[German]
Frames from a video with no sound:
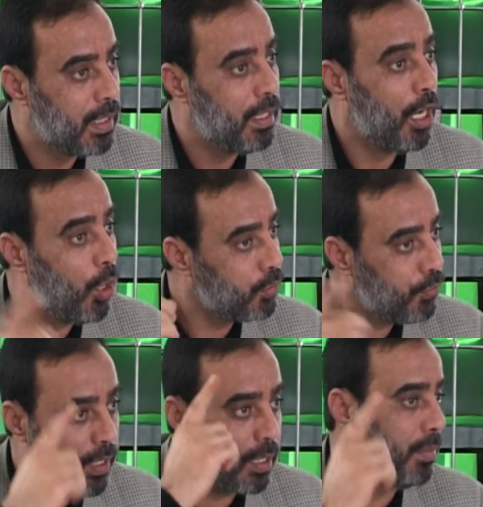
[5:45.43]

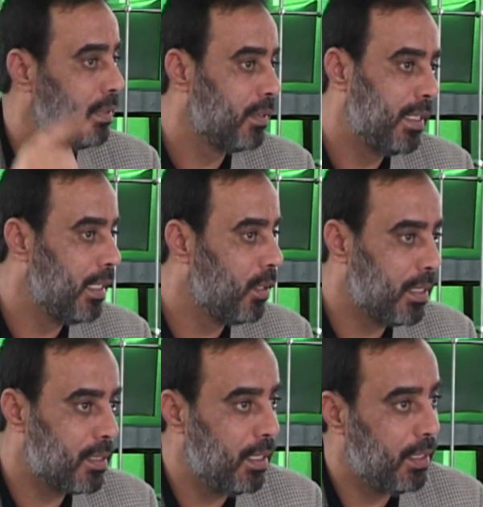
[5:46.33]
Hautfarben, genau
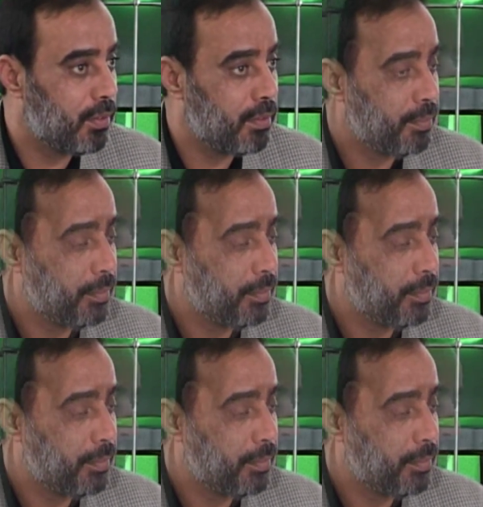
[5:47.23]
das Gleiche.